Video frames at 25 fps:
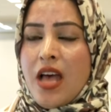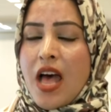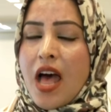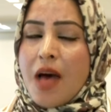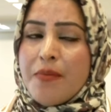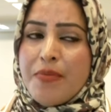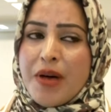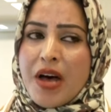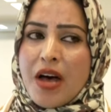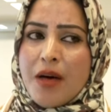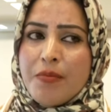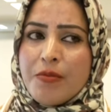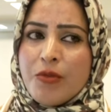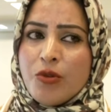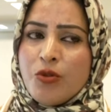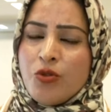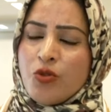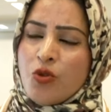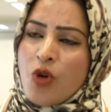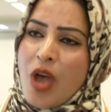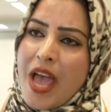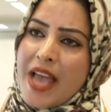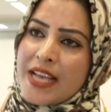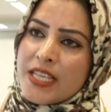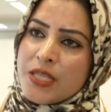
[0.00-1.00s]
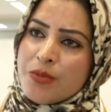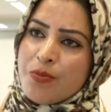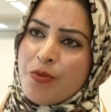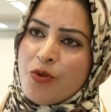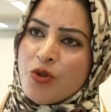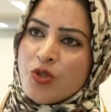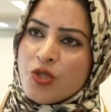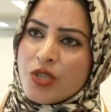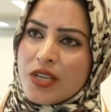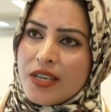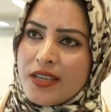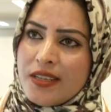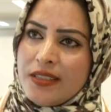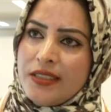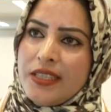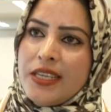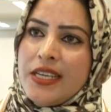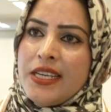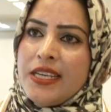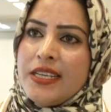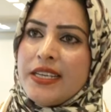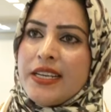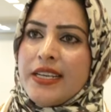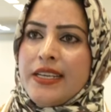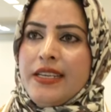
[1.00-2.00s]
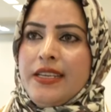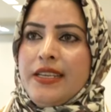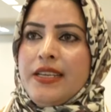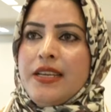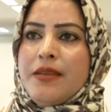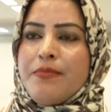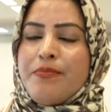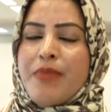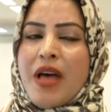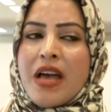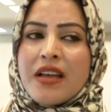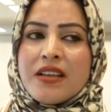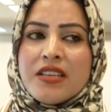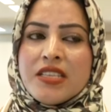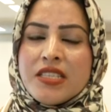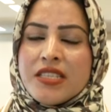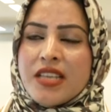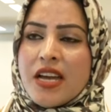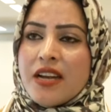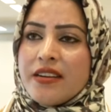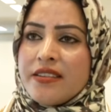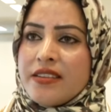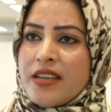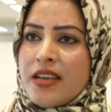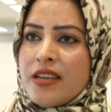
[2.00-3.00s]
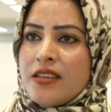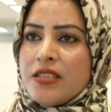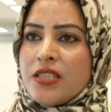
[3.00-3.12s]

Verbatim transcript: अब हम उनको एक्सपोज करते ही रहेंगे पाकिस्तान